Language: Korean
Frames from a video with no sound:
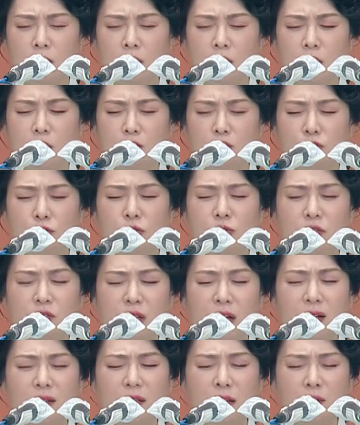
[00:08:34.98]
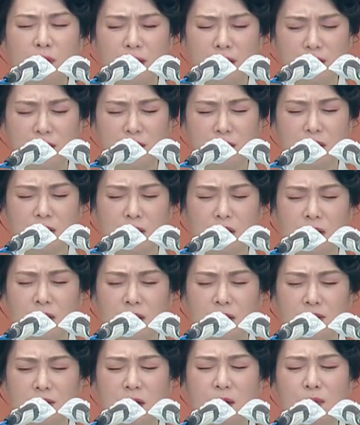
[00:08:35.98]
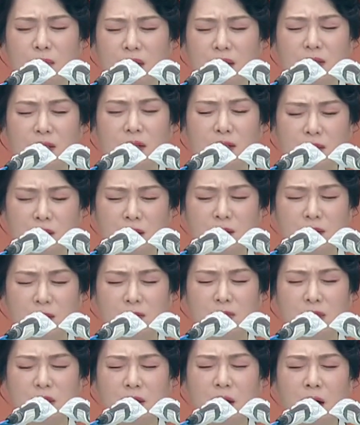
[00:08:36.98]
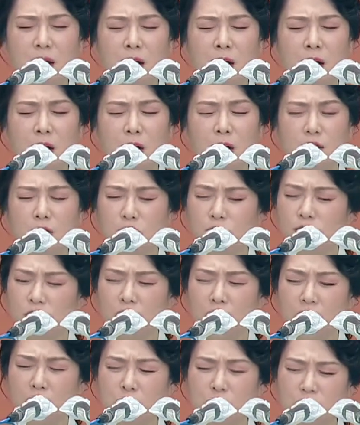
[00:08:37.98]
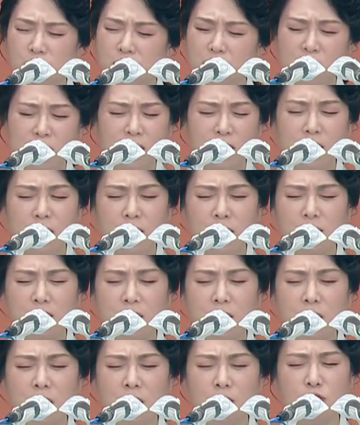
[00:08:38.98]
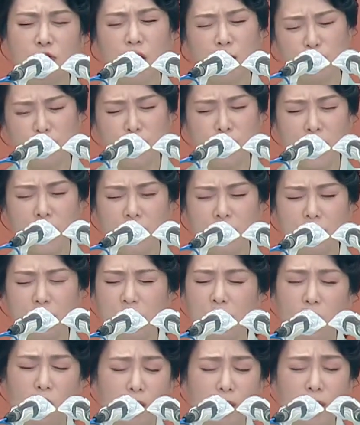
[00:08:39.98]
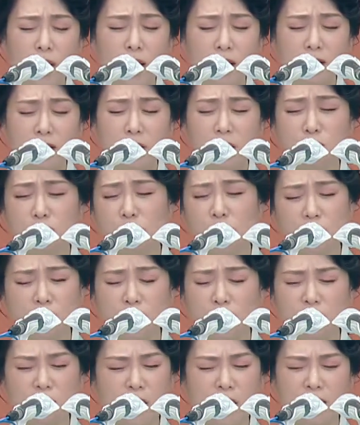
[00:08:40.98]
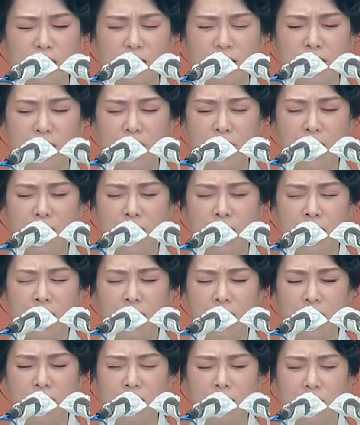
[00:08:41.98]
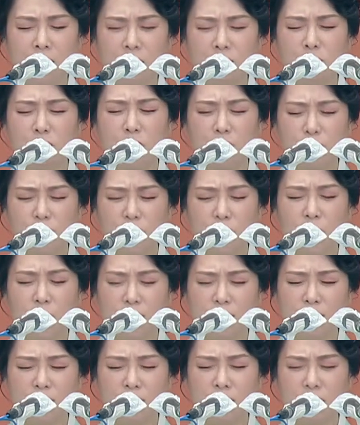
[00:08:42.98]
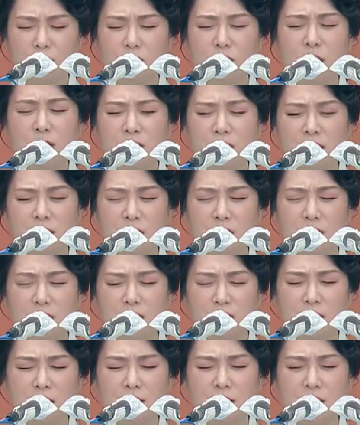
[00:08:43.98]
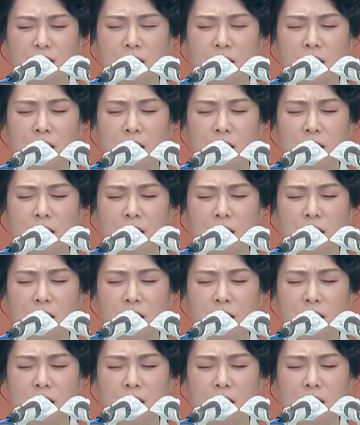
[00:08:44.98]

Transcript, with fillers: 우는 사자와 같이 삼길자를 찾습니다. 누가 육신의 생각을 하는가? 누가 불평하는가? 원망하는가? 누가 서운해하는가? 누가 미워하는가? 누가 세상을 짝하는가?